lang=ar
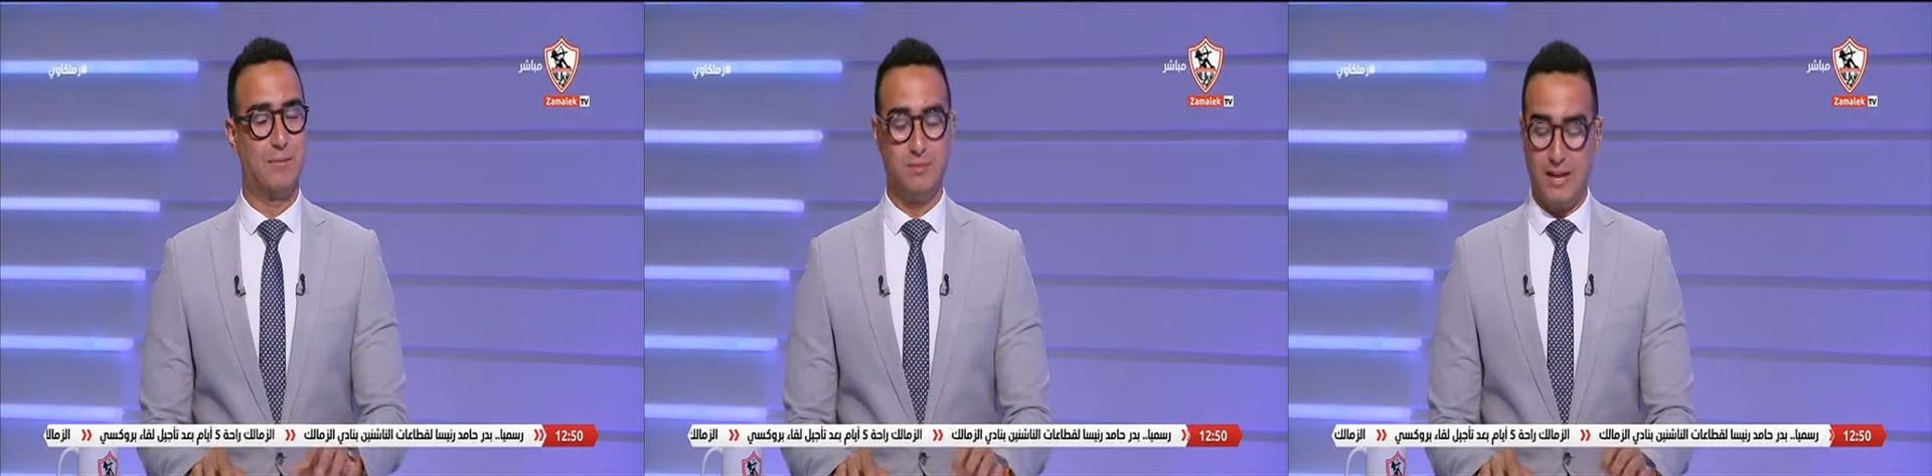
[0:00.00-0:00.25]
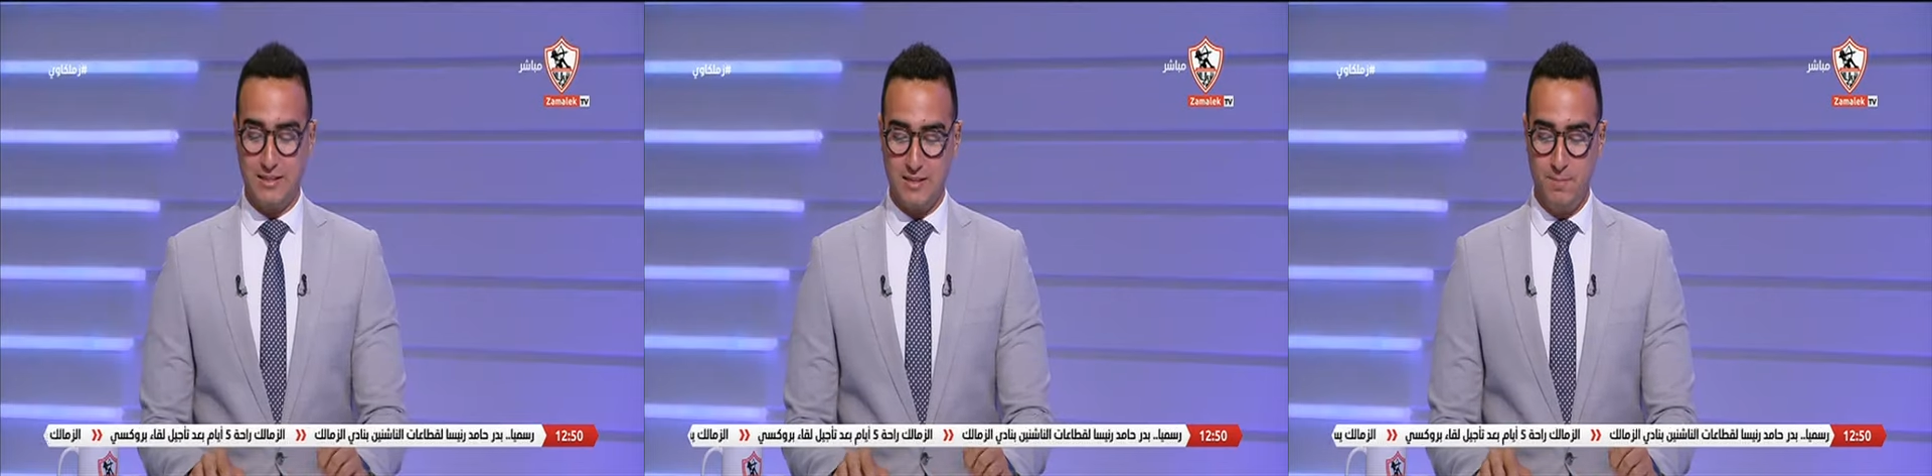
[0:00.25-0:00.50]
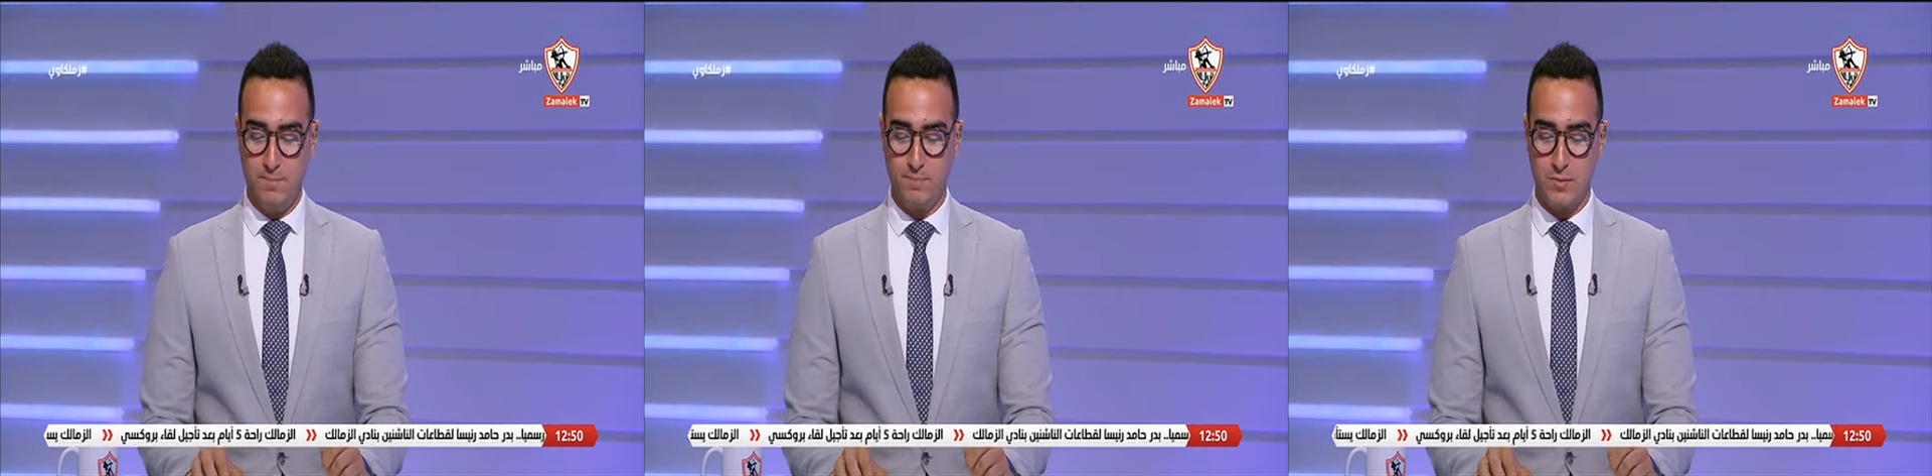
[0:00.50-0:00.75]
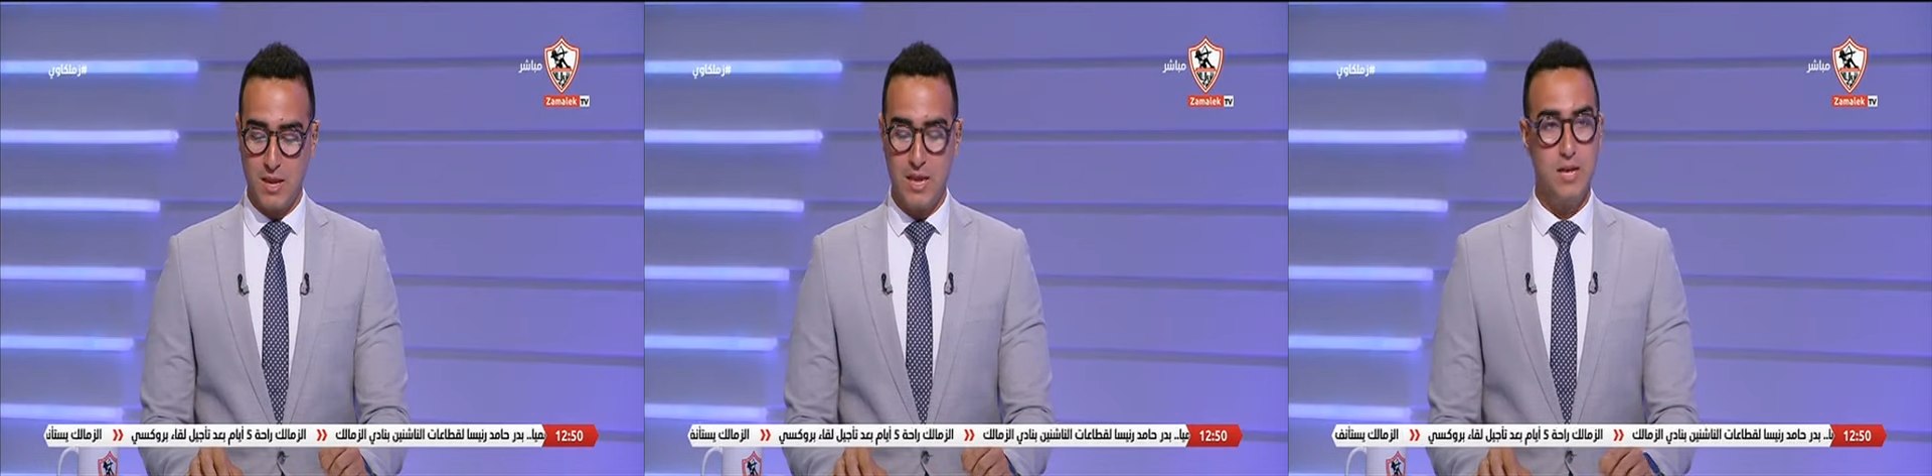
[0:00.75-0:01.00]
هسيب
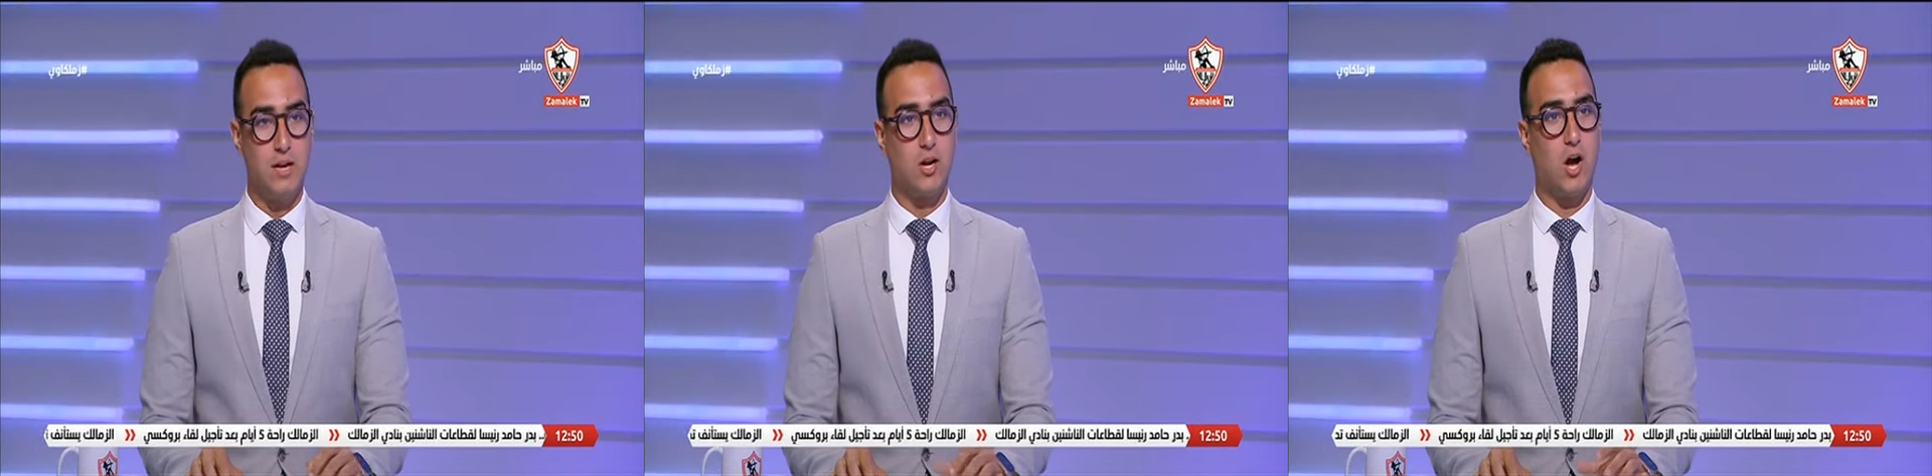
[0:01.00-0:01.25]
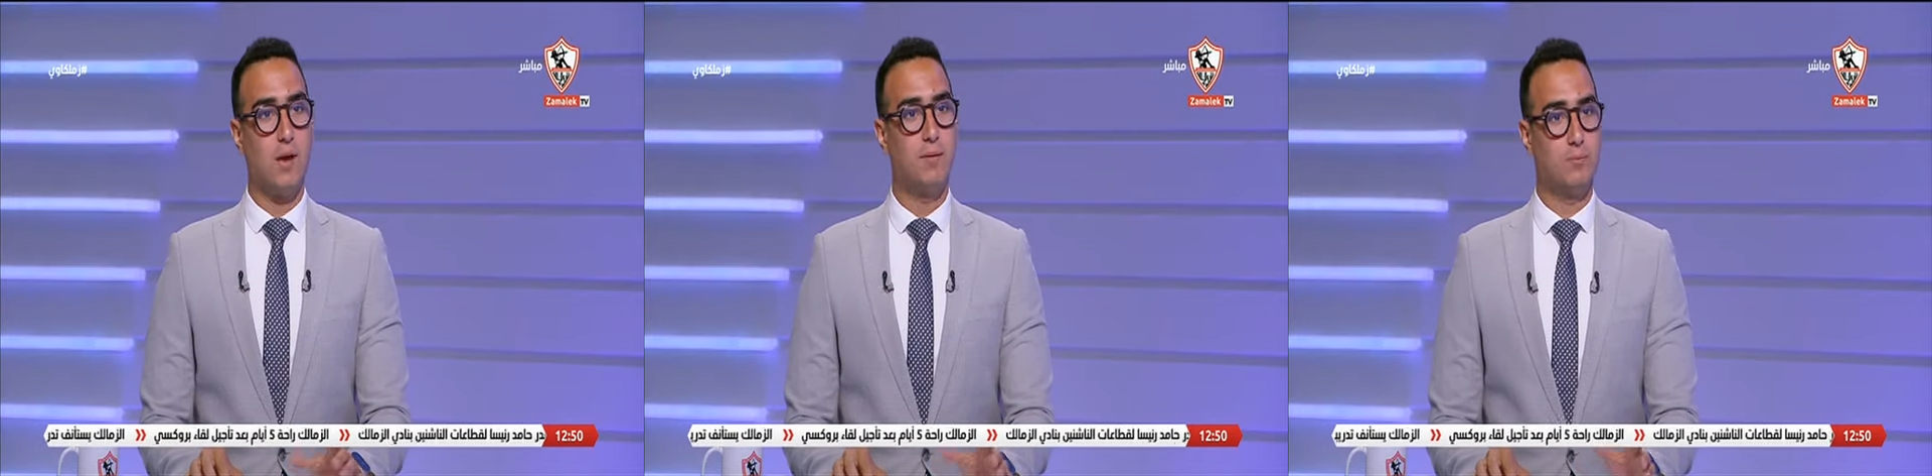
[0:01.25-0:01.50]
قائمه